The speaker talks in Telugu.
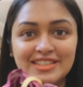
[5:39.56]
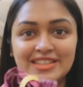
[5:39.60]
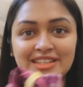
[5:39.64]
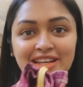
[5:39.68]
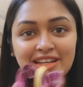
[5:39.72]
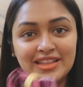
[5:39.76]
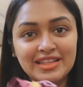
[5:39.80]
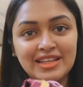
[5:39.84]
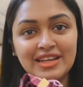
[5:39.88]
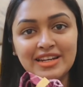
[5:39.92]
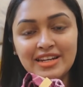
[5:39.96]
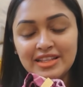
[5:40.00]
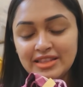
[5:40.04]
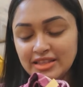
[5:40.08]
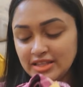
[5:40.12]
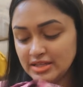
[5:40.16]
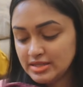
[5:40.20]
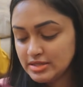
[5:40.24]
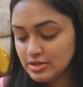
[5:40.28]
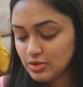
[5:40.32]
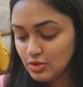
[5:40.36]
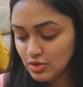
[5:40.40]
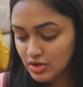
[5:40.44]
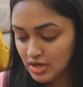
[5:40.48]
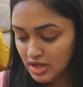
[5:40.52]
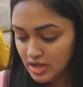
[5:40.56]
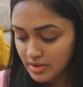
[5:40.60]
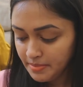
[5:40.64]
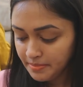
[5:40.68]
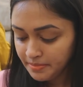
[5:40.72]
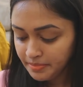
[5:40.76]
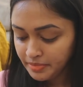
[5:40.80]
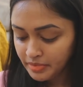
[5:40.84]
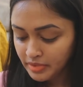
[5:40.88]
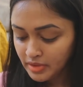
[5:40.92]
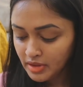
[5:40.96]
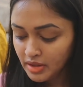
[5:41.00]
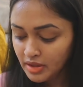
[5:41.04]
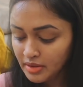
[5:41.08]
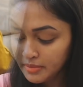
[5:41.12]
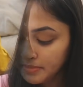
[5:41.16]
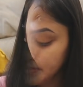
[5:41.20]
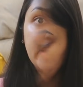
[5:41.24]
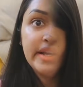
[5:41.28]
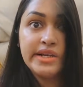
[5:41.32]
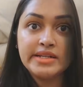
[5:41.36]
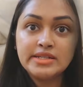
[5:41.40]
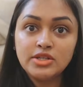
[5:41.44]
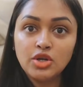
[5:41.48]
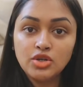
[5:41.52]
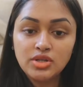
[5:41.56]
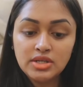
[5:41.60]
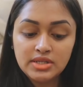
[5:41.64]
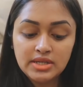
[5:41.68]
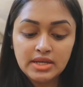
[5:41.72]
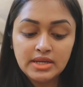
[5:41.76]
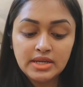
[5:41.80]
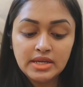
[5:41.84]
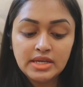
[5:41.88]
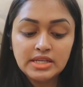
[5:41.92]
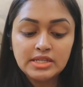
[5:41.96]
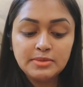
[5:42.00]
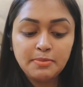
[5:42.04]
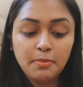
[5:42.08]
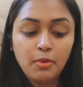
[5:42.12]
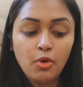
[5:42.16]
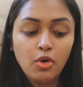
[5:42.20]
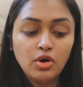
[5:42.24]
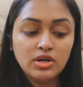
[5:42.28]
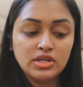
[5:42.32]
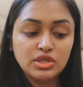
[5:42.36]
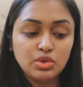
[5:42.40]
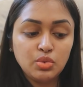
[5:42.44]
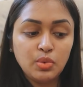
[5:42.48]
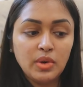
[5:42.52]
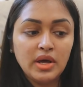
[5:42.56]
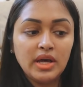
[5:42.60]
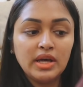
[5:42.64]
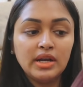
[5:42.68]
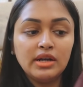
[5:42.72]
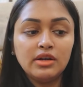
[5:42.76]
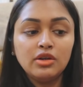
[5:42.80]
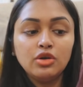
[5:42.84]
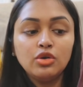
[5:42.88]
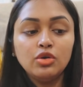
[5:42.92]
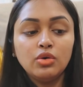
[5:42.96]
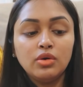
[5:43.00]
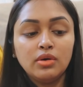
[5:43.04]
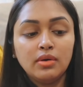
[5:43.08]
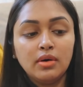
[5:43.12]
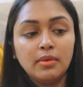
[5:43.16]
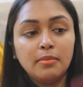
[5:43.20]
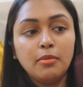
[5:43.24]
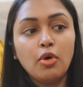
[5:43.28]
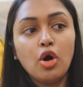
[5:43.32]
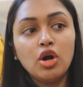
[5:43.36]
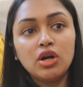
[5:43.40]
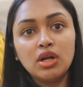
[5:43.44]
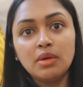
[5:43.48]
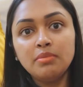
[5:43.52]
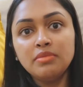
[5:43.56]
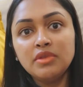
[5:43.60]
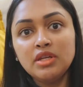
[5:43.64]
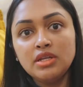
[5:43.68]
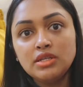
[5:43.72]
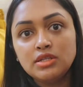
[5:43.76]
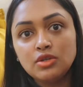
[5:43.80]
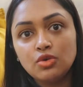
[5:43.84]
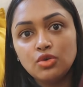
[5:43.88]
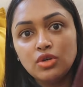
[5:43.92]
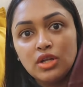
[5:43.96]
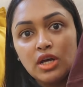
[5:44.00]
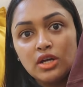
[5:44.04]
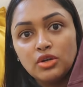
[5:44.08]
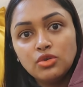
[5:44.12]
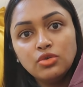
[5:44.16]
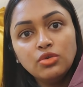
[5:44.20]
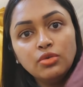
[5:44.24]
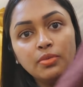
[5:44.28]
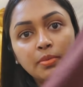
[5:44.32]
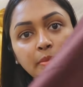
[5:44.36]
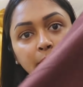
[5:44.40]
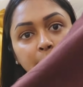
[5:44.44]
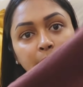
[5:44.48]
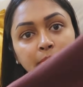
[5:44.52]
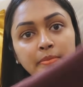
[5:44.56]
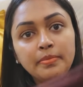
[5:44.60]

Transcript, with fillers: నచ్చింది అందుకని తీసుకున్నా అండ్ నెక్స్ట్ వచ్చేసరికి స్పోర్ట్స్ వేర్లో బాటమ్ తీసుకున్నాను